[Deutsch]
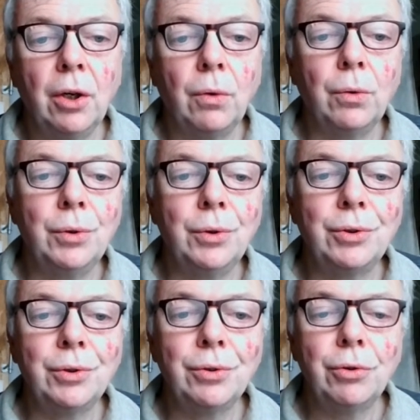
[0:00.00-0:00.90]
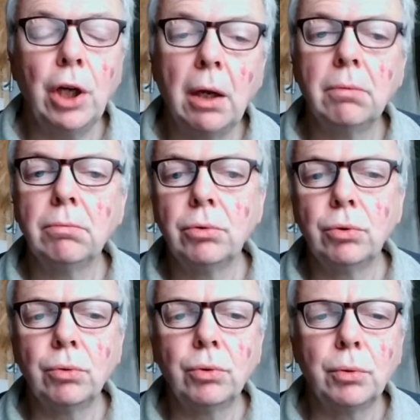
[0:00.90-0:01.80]
und ja,
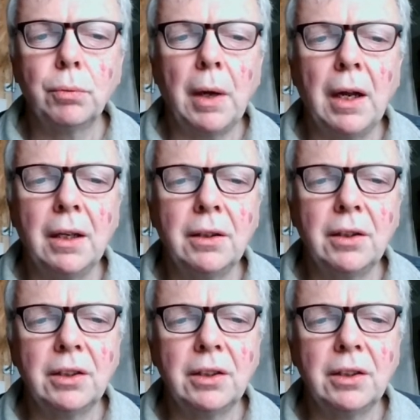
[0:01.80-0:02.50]
so zu behalten,